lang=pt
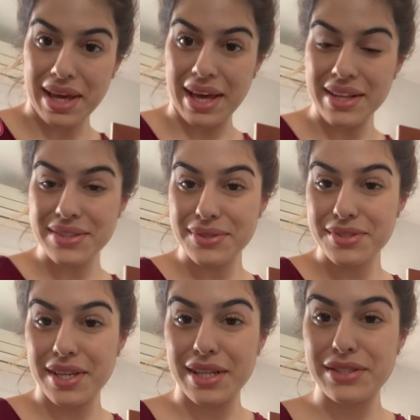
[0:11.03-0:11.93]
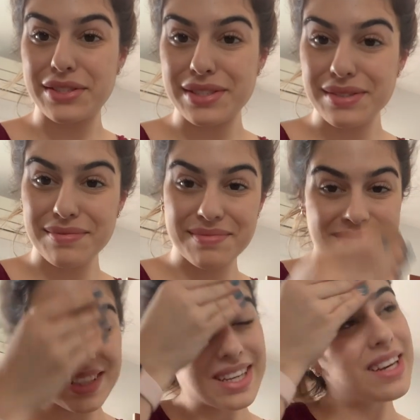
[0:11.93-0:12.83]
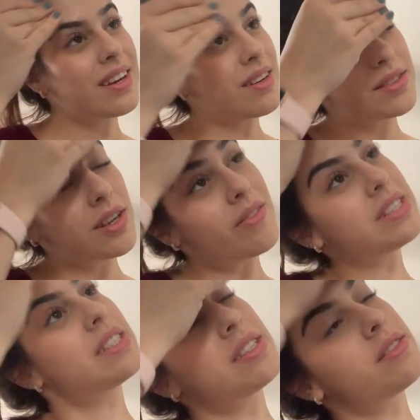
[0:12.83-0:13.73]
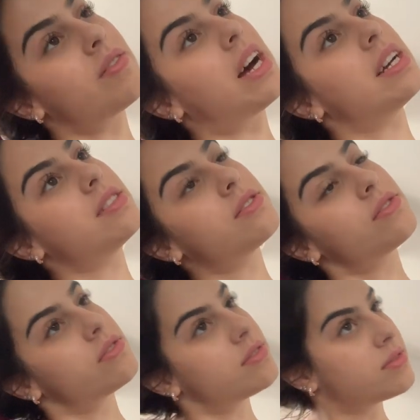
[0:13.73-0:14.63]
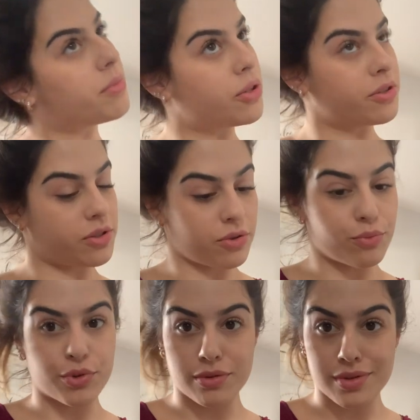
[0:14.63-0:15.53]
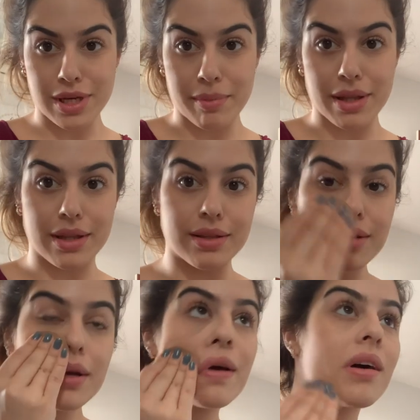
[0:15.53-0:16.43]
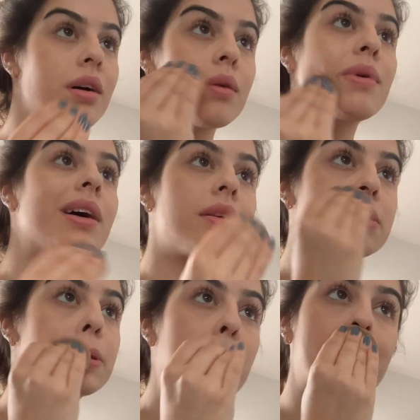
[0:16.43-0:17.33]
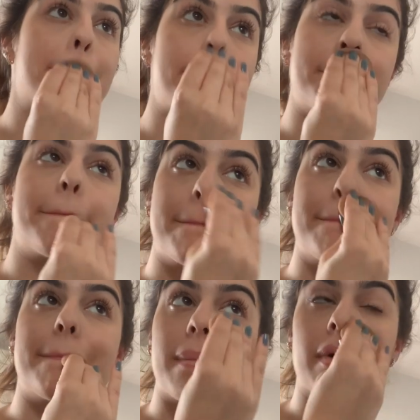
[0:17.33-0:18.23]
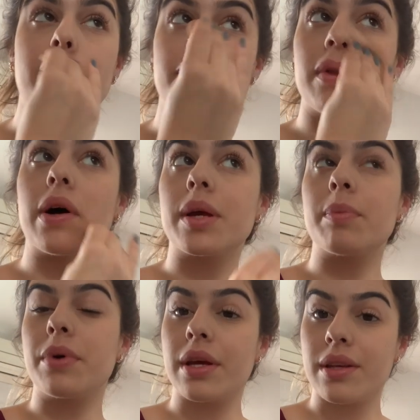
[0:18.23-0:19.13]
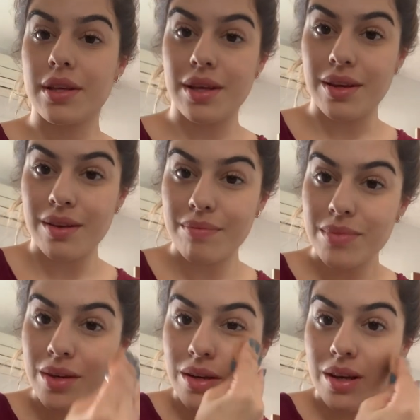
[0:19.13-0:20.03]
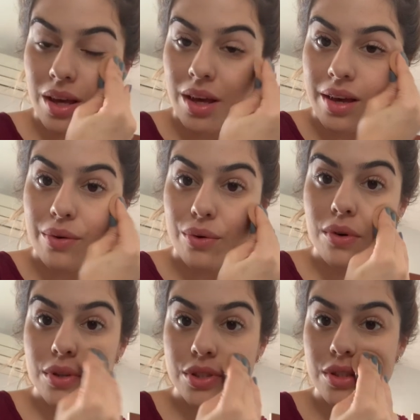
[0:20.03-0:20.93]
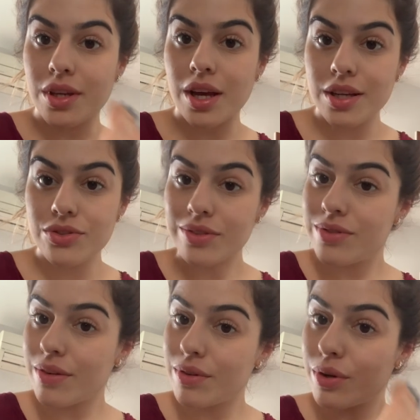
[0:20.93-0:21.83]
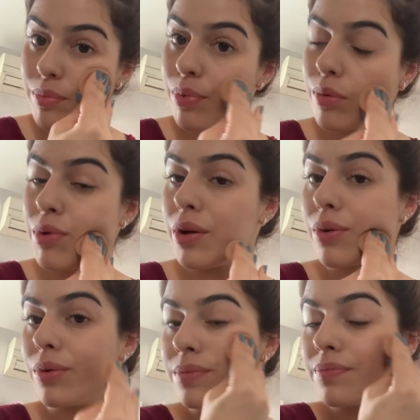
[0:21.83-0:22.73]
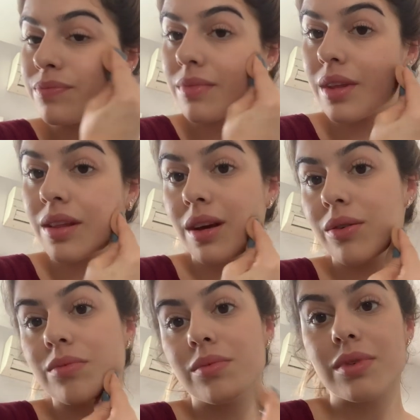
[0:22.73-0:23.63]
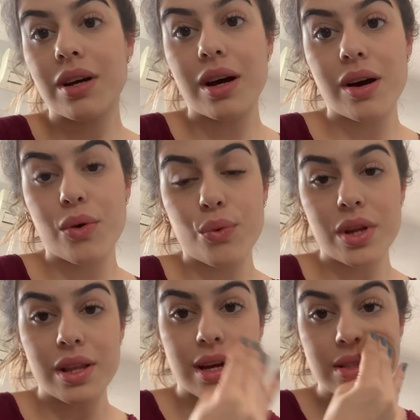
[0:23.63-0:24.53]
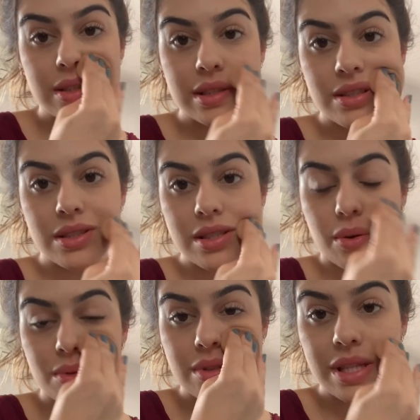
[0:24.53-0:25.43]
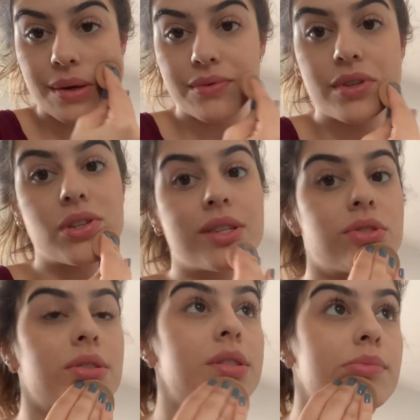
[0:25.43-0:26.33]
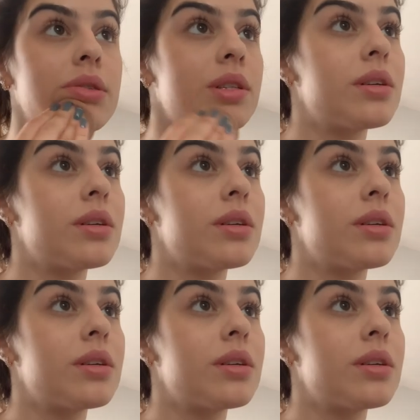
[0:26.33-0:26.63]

Hello, gente! Começando mais um... Meu Deus, tô muito descabelada. Mais um vlog por aqui. É, hoje é dia do servidor público, então a unidade de saúde estava fechadíssima